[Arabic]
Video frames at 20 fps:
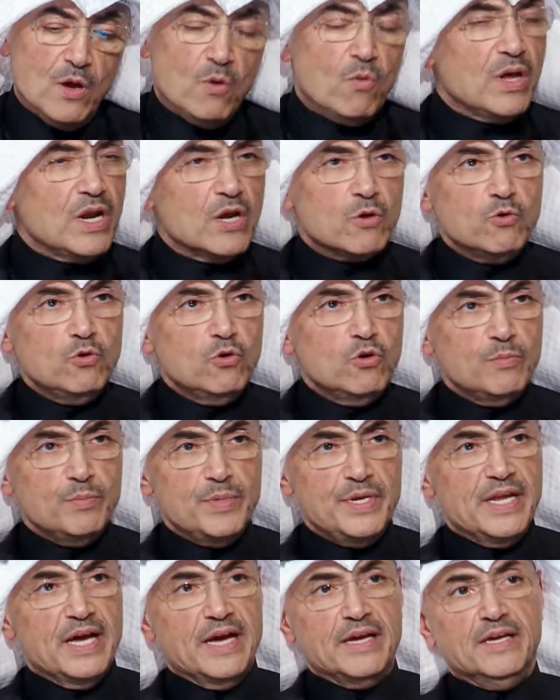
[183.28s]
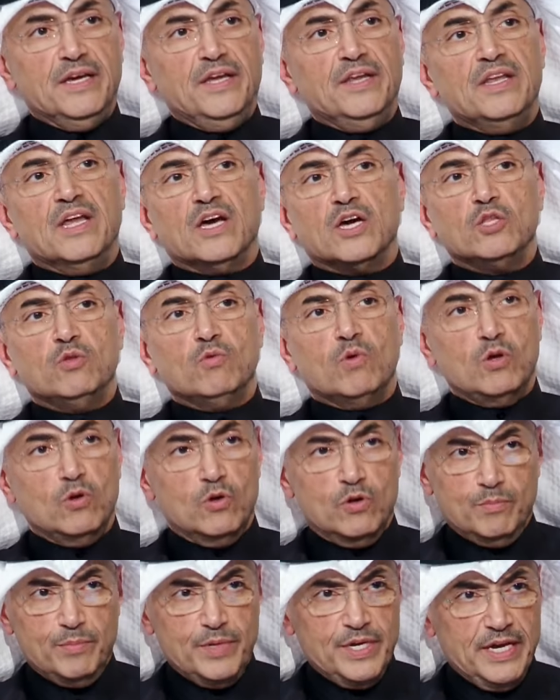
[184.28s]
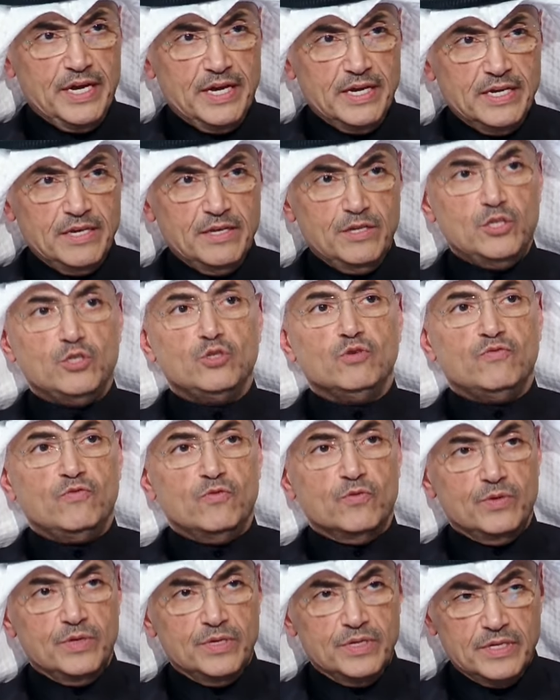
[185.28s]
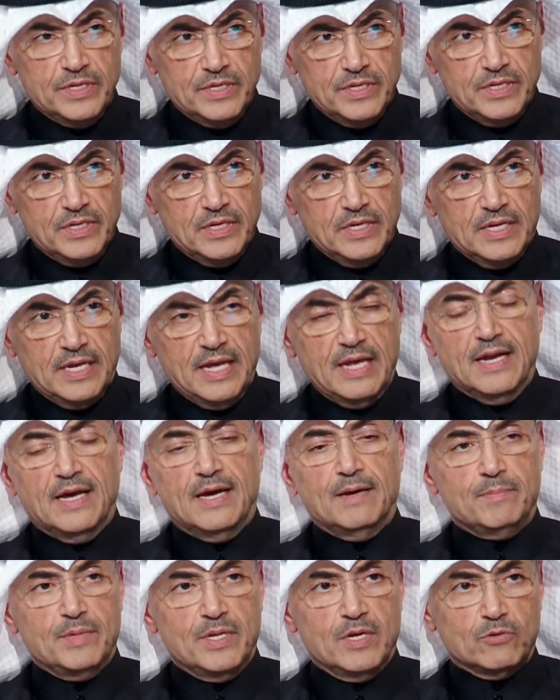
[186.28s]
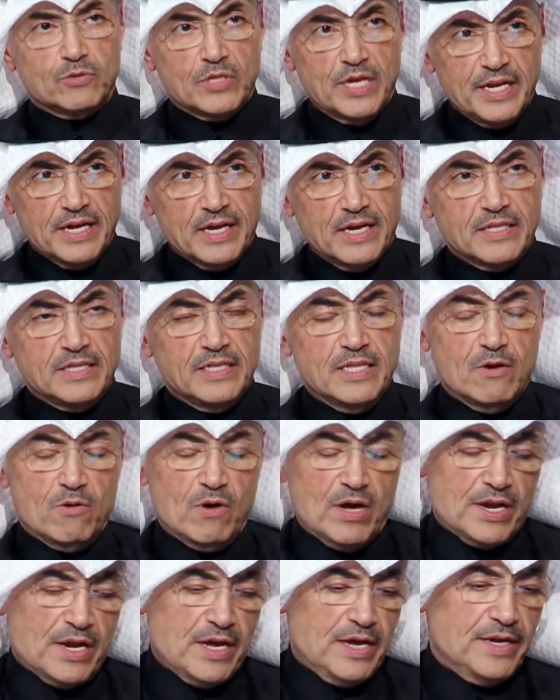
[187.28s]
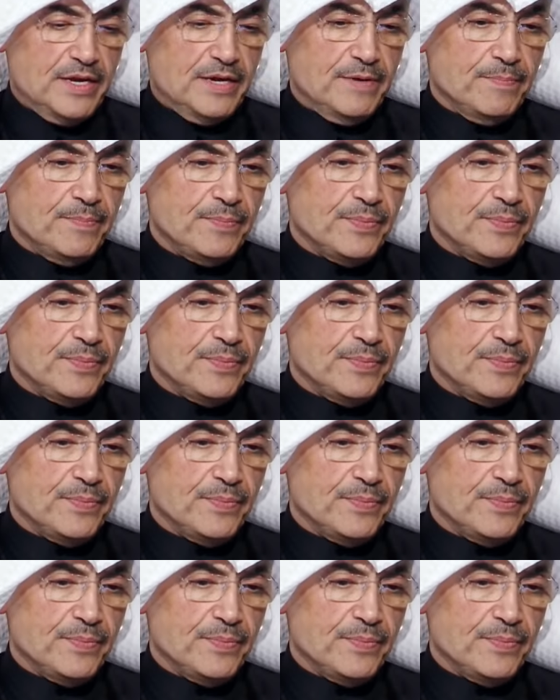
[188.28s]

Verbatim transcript: وانا اقول لهم بالنهايه احنا قدوه لهم بالنهايه يشوفون كلامنا وطريقتنا وارائنا